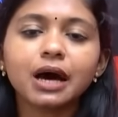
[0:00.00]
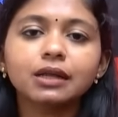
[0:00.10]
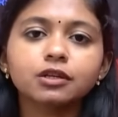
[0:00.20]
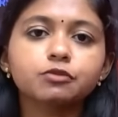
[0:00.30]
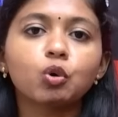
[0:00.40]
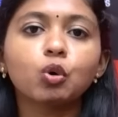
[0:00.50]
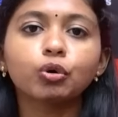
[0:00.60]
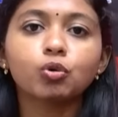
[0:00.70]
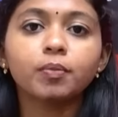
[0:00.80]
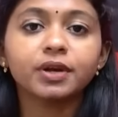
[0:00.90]
பார்த்துட்டு
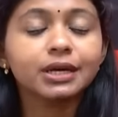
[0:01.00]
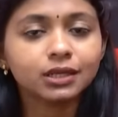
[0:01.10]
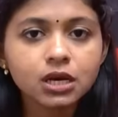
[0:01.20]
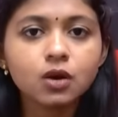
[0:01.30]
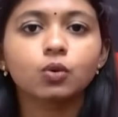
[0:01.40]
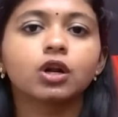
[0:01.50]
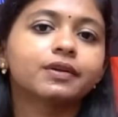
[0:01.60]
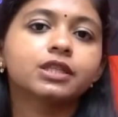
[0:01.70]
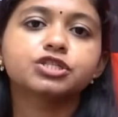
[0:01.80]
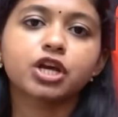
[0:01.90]
போகணும் அப்படிங்கிறத நான்
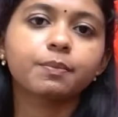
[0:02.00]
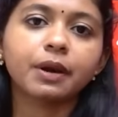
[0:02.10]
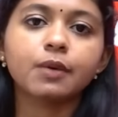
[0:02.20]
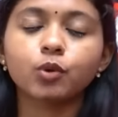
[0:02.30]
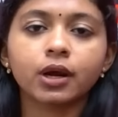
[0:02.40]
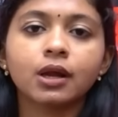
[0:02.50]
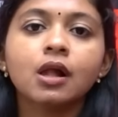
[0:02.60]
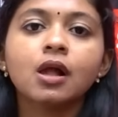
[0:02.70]
உங்களுக்கு வந்து ஷேர் பண்ண போகிறேன்